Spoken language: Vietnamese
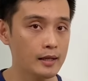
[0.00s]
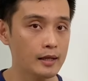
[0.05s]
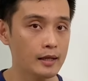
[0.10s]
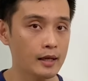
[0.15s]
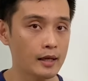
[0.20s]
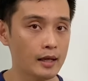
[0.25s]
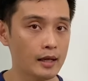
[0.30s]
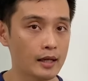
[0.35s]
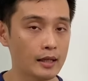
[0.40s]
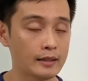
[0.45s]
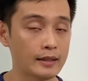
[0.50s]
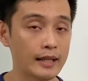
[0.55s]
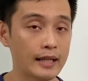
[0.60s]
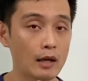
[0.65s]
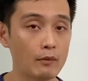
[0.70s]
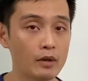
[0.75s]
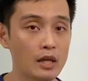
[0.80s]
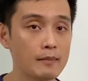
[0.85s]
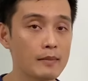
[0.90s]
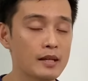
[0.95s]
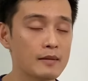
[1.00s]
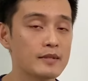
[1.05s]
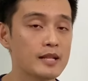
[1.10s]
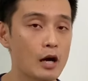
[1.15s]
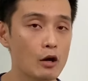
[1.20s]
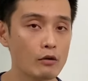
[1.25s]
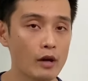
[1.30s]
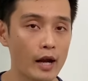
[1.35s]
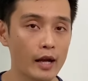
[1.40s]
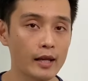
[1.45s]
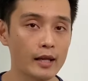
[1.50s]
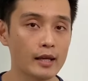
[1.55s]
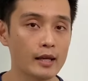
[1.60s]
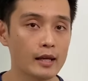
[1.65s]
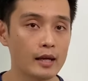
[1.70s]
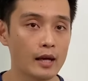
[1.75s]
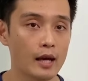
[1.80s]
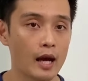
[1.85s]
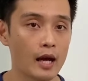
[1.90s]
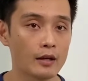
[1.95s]
à, thì cái ống kính 3.6 này
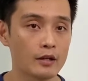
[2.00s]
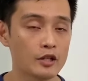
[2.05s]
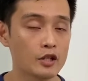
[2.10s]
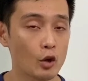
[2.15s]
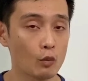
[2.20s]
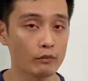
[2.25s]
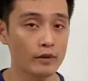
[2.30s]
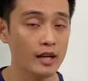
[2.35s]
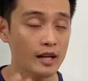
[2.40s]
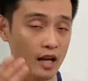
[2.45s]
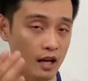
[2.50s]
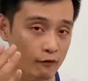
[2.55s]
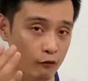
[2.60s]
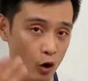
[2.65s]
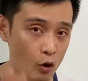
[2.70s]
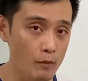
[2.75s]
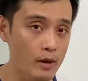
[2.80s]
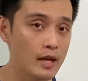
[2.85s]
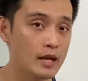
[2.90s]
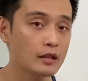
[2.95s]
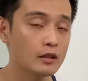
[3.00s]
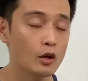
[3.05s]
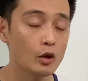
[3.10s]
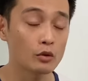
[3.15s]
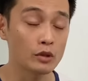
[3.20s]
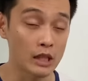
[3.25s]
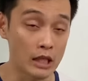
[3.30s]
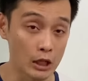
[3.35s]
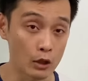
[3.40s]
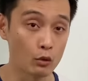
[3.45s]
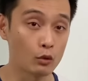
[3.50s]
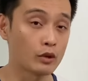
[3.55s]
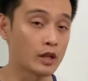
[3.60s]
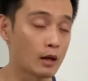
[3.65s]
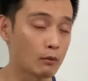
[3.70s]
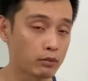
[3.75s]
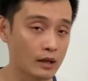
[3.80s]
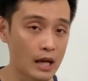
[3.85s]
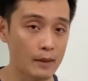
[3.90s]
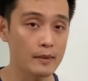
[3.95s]
à, được sử dụng rất là phổ biến cho nhiều
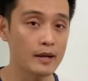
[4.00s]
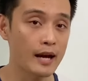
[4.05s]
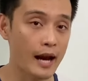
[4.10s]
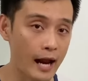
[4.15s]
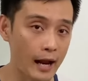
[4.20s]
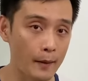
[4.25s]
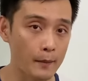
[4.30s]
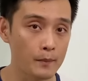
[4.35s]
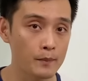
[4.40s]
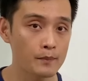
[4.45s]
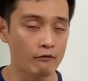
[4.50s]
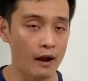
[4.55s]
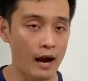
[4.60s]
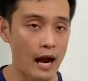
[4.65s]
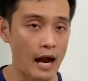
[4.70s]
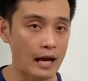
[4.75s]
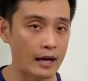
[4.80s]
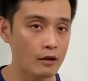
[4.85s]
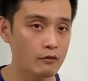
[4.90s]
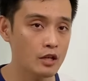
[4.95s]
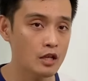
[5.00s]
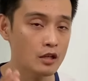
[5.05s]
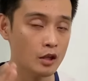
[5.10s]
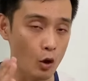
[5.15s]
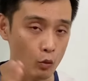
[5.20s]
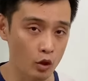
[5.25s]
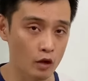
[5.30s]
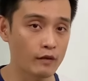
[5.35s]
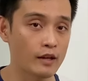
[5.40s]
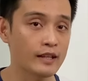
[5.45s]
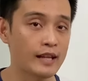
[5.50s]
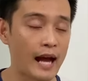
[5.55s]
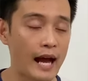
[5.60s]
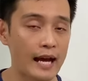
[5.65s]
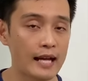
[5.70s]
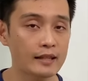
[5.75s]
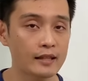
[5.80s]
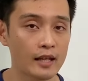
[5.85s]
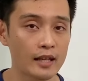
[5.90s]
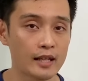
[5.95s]
dòng camera và nếu như cùng độ phân giải
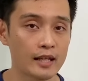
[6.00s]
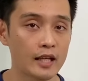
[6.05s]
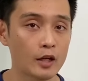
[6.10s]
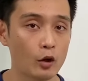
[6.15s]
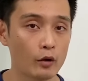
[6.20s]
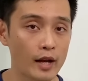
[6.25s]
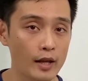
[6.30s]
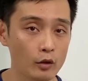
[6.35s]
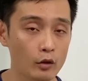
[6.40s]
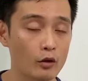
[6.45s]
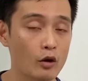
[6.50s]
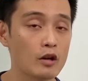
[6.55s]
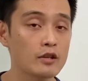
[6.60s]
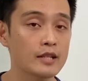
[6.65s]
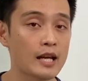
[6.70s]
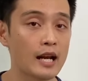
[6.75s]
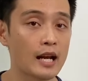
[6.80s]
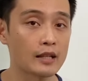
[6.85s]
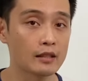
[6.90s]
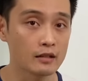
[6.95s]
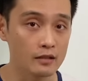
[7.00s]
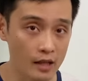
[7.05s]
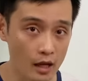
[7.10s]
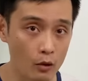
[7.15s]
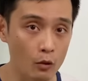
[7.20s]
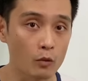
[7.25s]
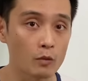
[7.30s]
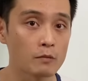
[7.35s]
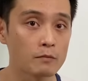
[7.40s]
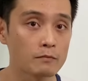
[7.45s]
thì cái độ nét của nó sẽ là như nhau